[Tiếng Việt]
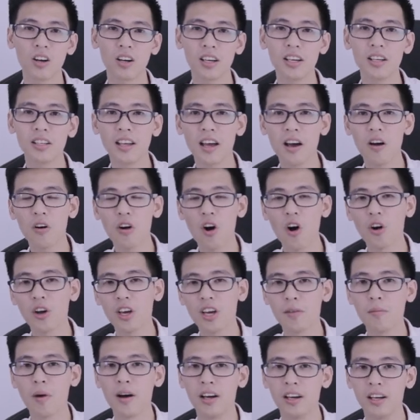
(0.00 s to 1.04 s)
Intel
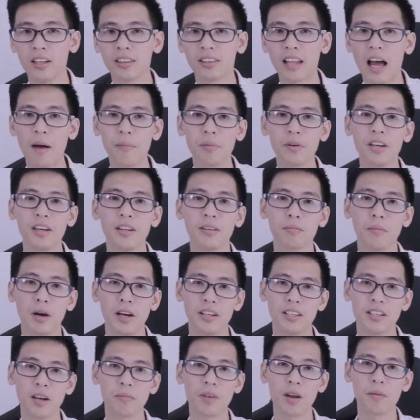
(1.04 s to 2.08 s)
Core i7
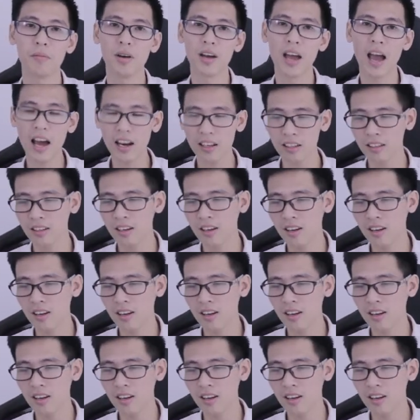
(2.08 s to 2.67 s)
8750H